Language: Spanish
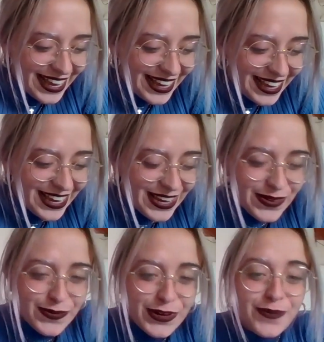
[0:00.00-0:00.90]
Eh,
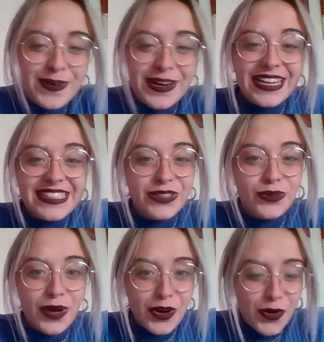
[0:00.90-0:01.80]
bueno, para
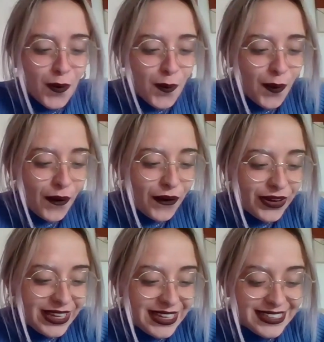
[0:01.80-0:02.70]
situarnos un poco
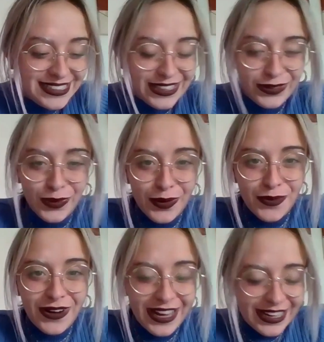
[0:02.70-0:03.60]
y situar un
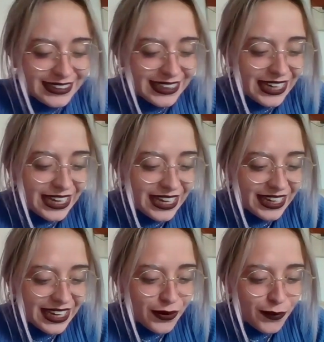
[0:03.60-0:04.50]
poco a la gente
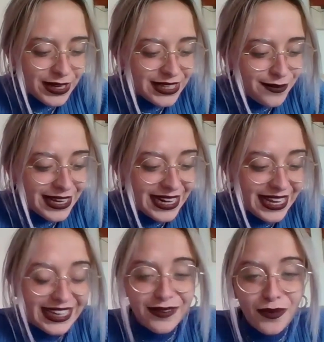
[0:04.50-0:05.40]
que nos vaya a ver,
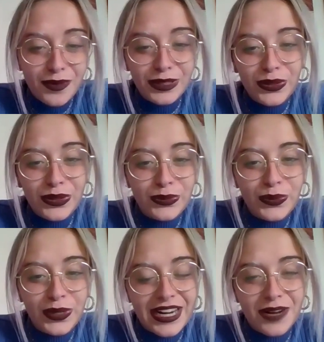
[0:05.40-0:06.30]
¿en qué momento de tu
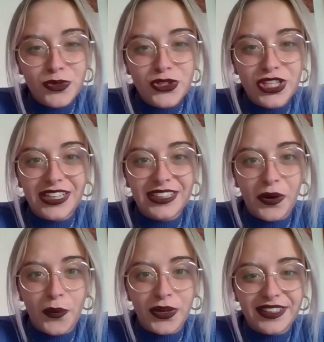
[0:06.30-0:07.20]
carrera musical te
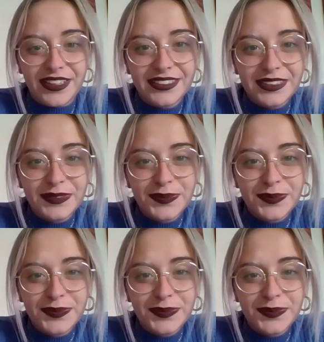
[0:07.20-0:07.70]
encuentras?